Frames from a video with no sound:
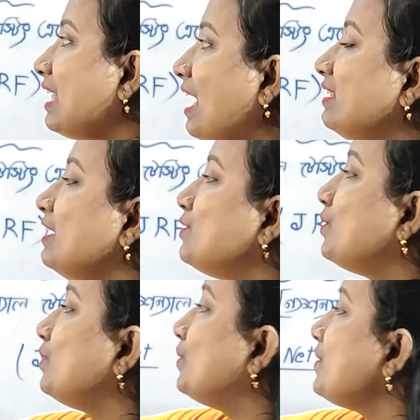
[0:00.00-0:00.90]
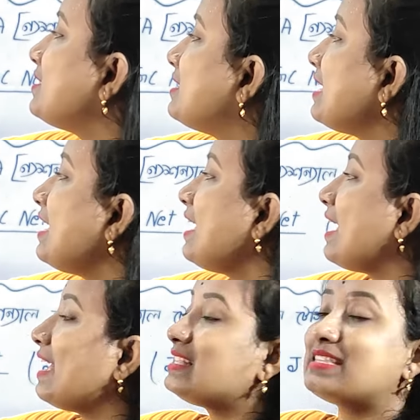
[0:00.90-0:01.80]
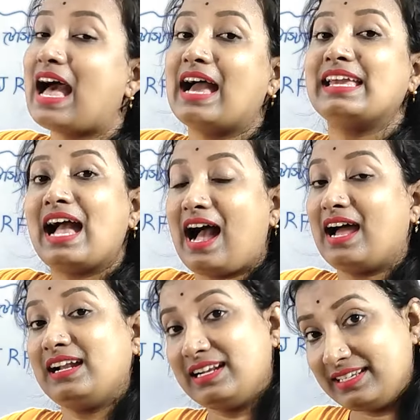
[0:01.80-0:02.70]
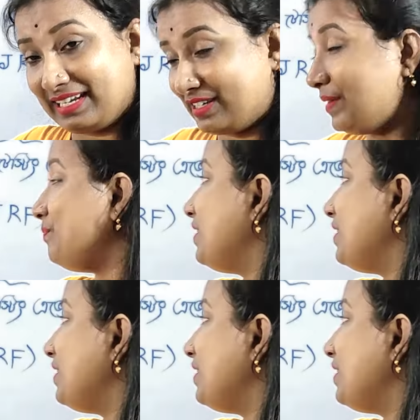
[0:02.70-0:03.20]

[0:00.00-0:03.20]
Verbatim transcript: তাদের জন্য সিএসআইআর নেট